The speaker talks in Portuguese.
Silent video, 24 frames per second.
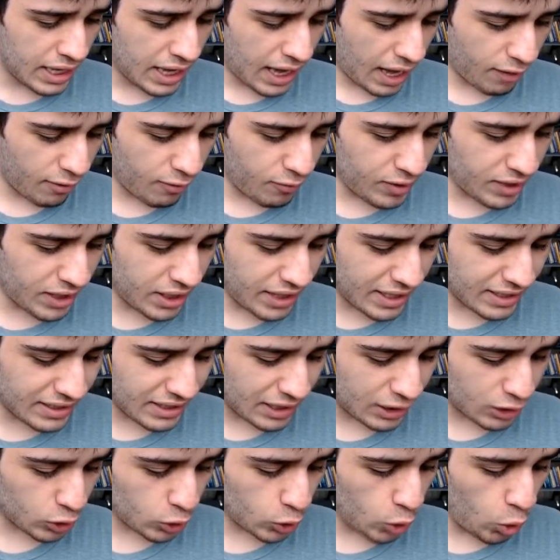A vida
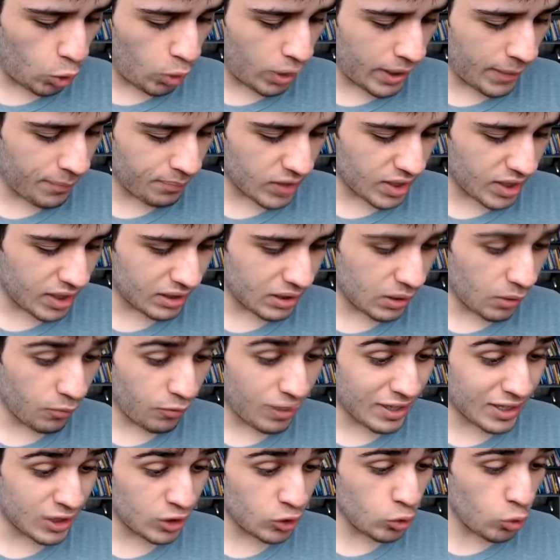dessa torre e estão
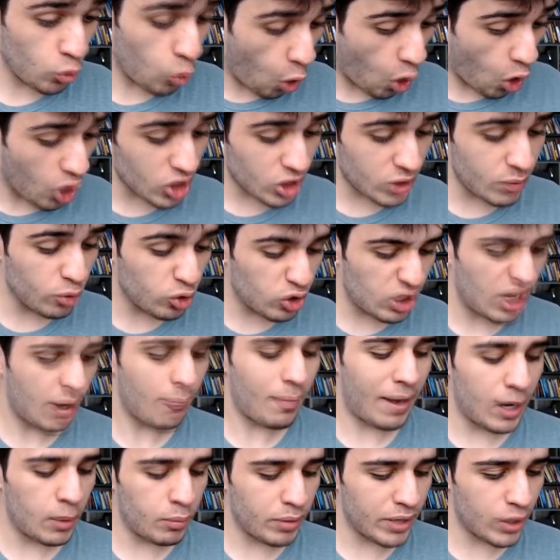fazendo um ótimo
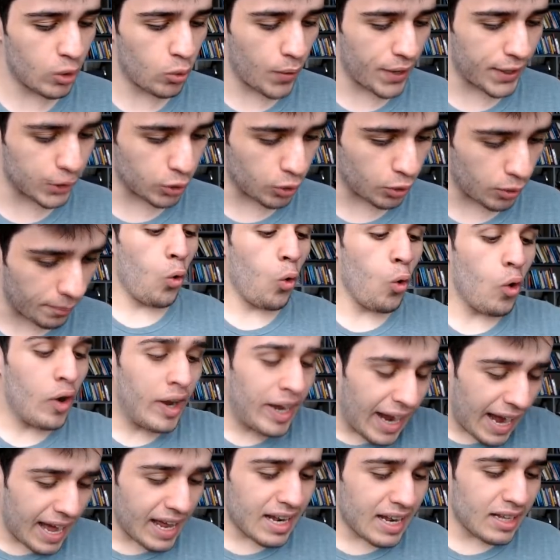trabalho por enquanto. O
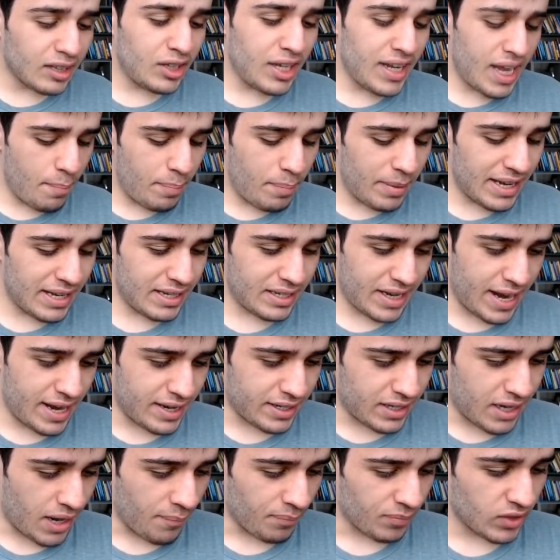cara tem a
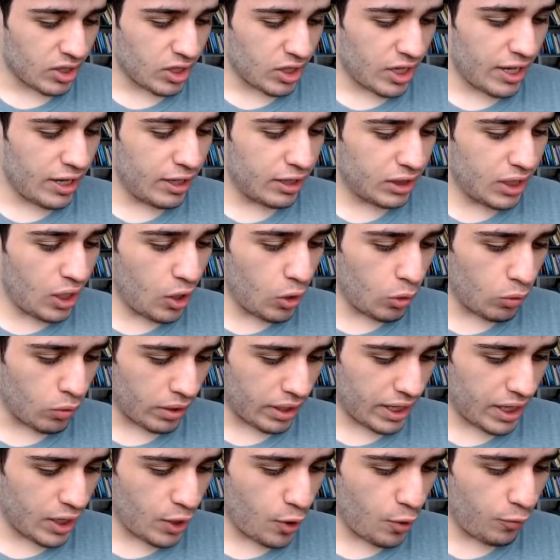princesa.
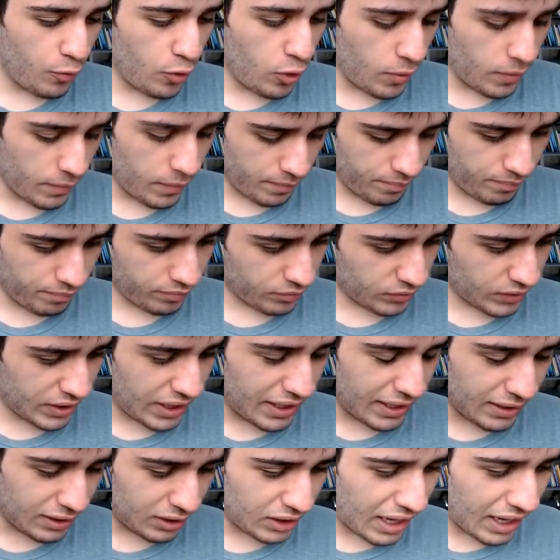Então, eu vou
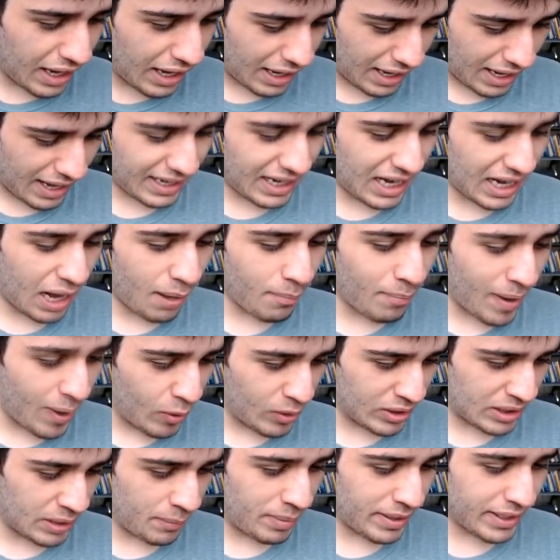tentar acabar com
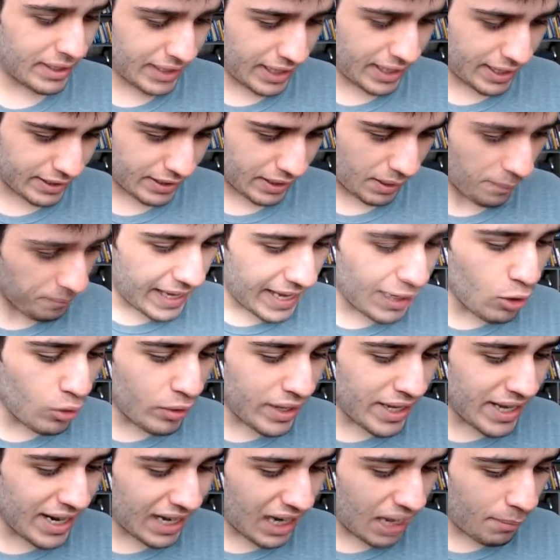essa princesa. É que eu
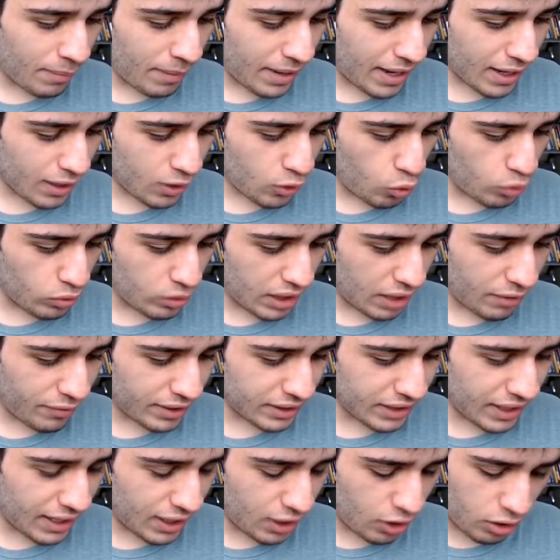queria acabar com, na
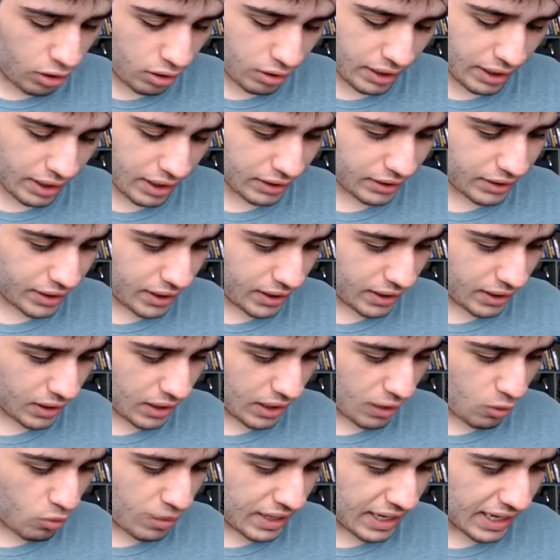verdade, ó, o cara tem,
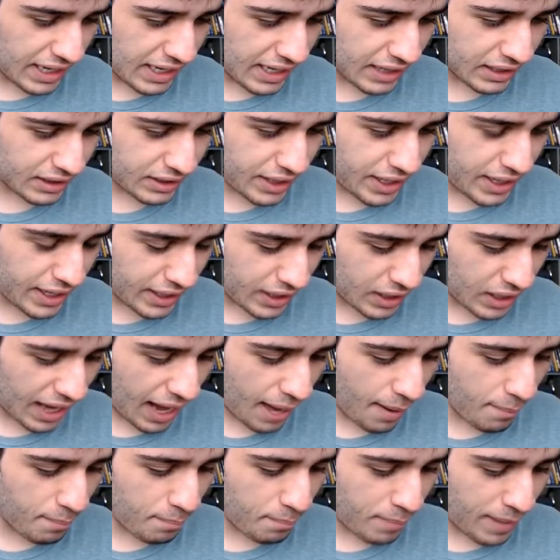o cara tem
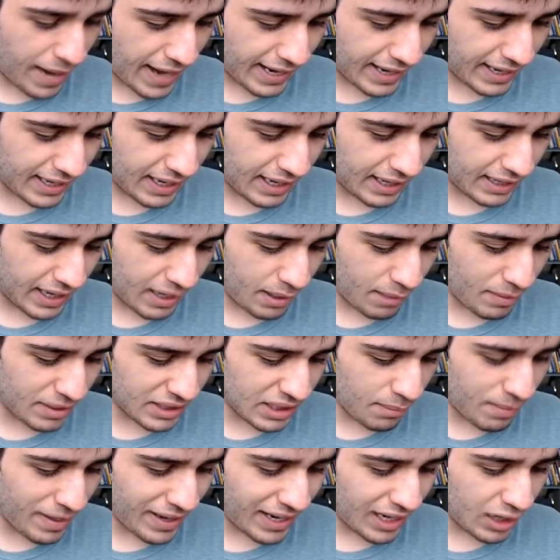a peca, né? Mas
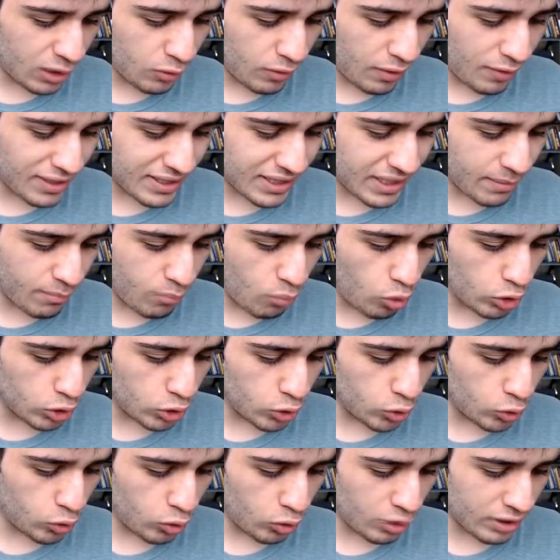a peca não vai fazer
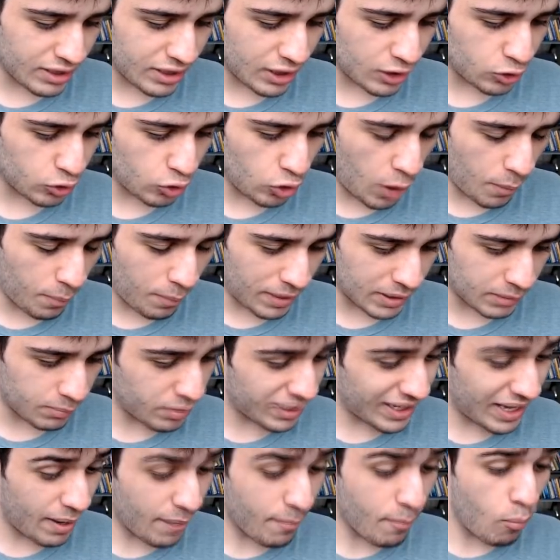muito com nossas tropas,
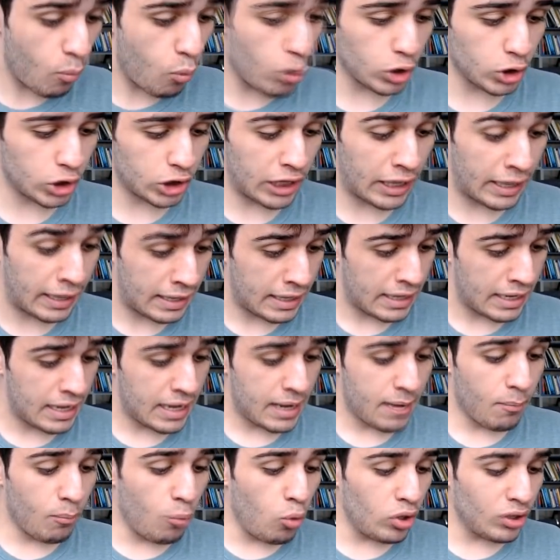porque é muita
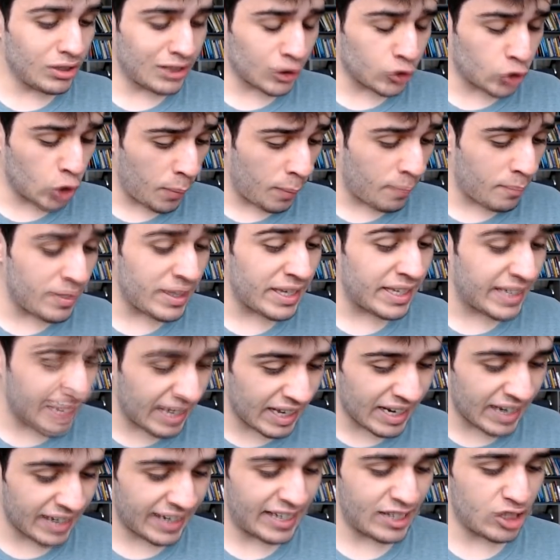muita tropa
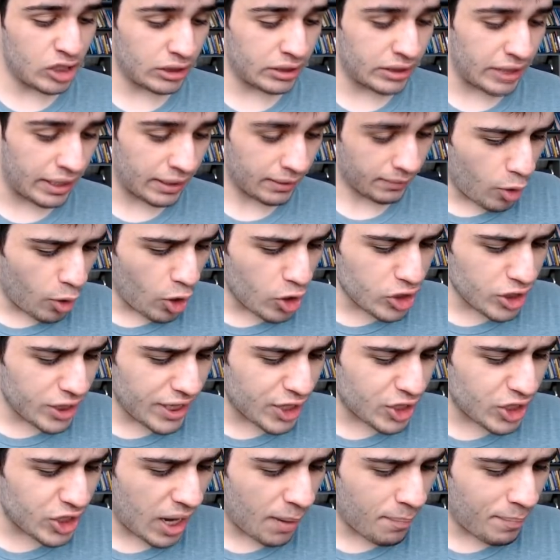pequena que a gente tem. Pode
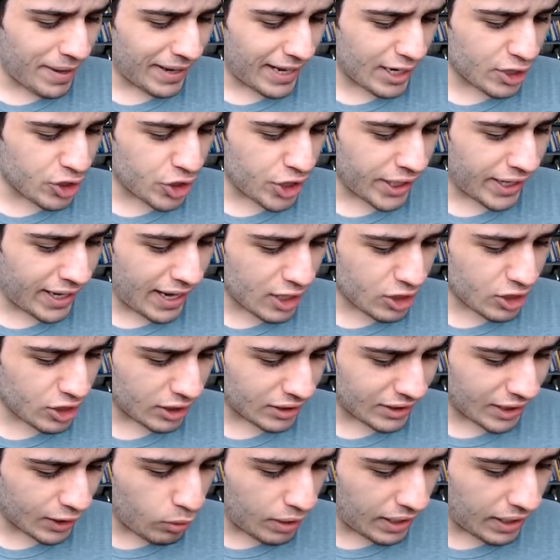deixar a P.E.K.K.A chegar, já
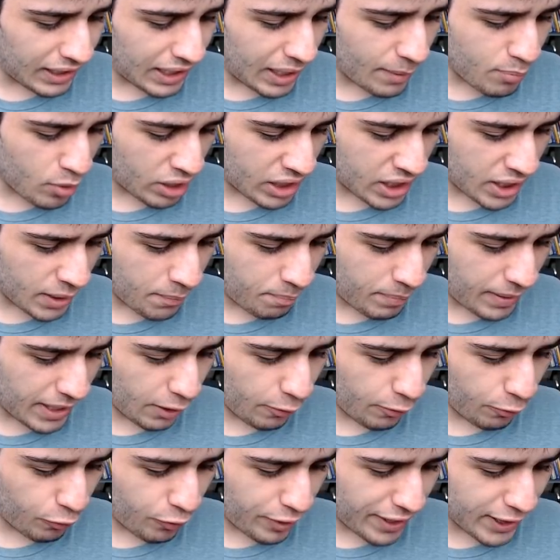tá com o relâmpago aqui
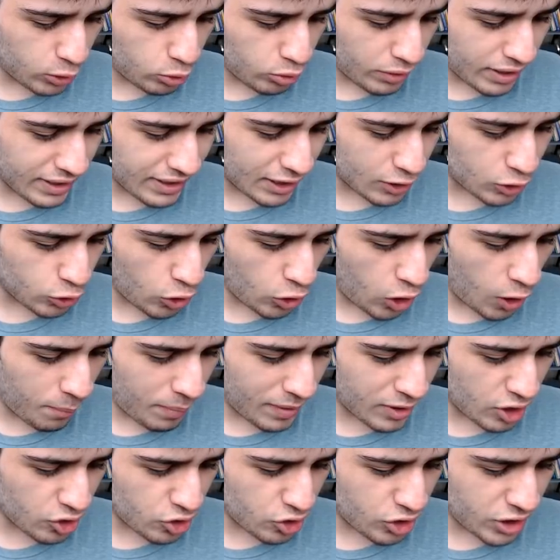perfeito nessas
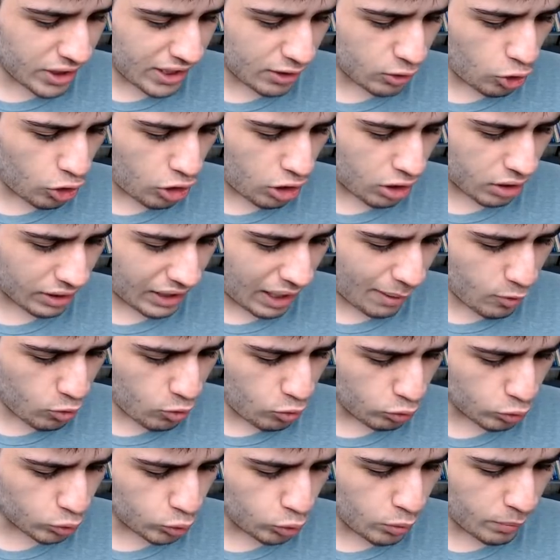tropas, já tira, ó, acaba
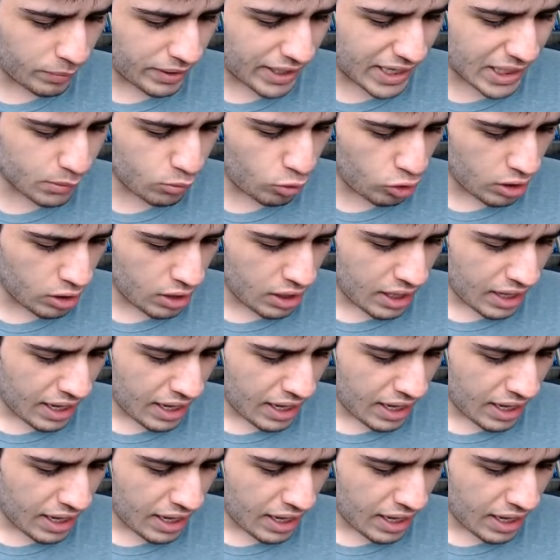com tudo mesmo.